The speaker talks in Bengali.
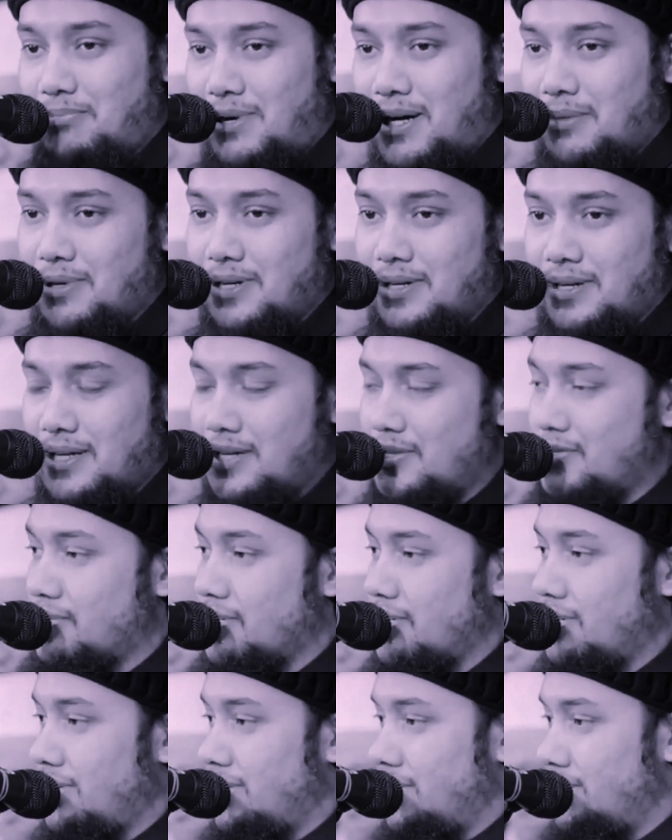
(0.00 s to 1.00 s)
পাবেন
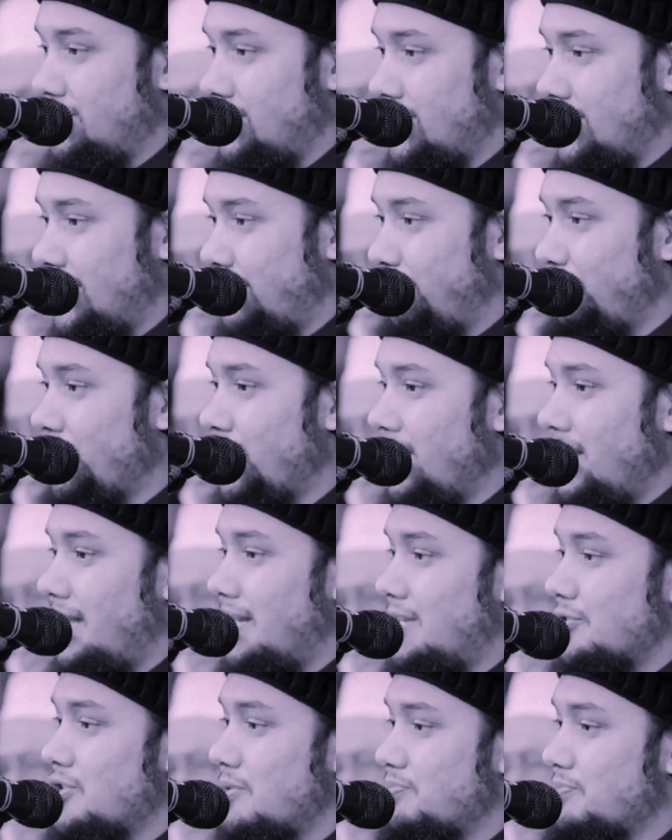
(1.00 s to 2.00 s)
ইনশাআল্লাহ না
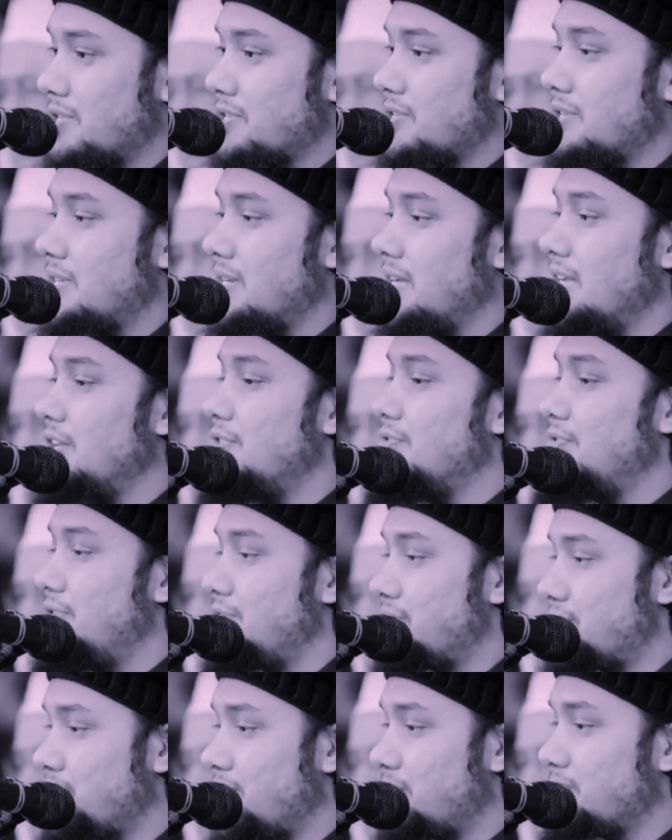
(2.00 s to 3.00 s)
এটা সবচেয়ে সেরা
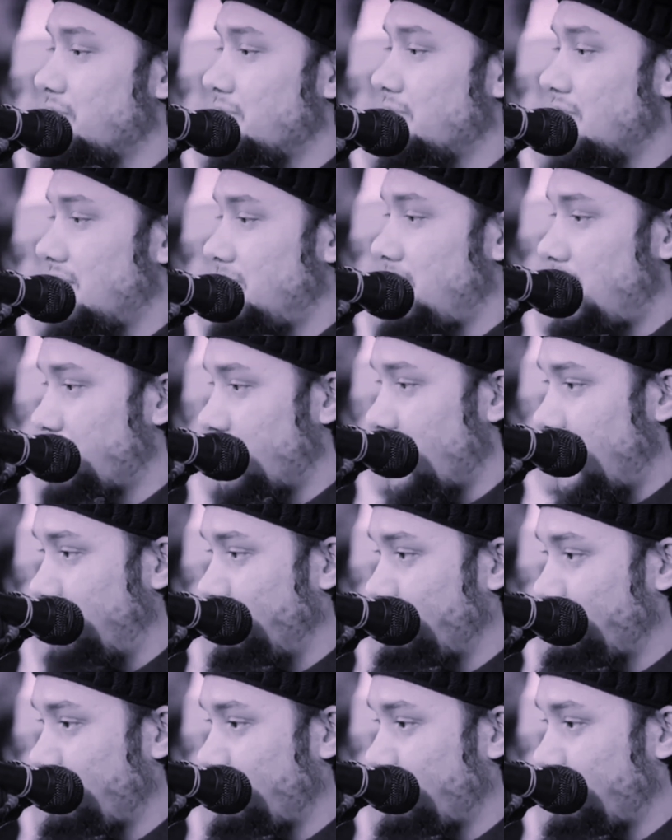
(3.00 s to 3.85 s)
ইনভেস্ট সবচেয়ে সেরা ব্যবসা